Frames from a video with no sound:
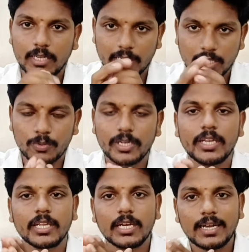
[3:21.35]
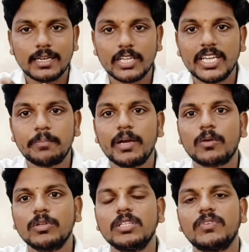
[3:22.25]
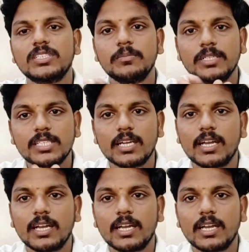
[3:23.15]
எடுத்த உடனே நீங்கள் ஹீட் பேக் கொடுத்து ஃபஸ்ட்டு மசில்